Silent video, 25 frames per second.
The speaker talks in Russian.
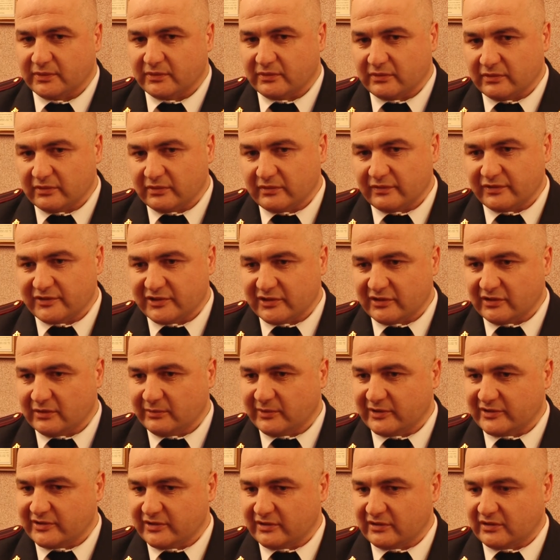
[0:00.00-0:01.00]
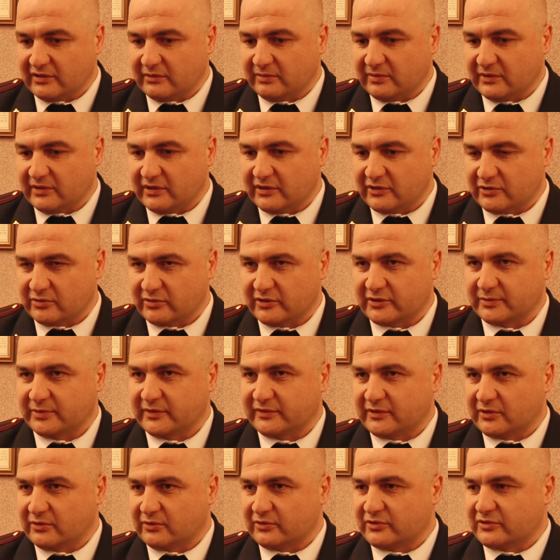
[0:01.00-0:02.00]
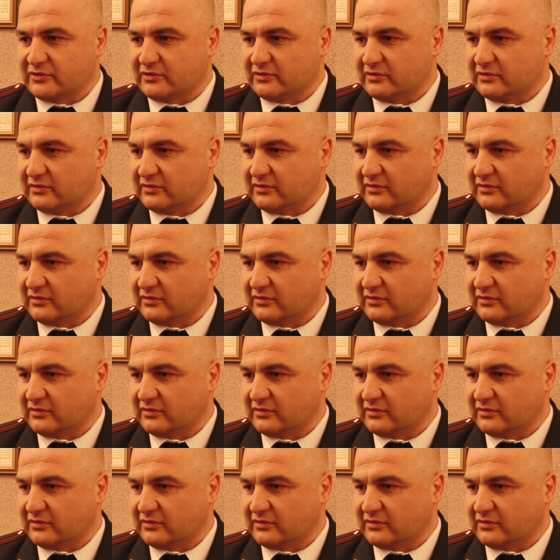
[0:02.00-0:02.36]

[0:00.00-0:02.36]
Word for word: В целом оценка была, еще раз повторюсь,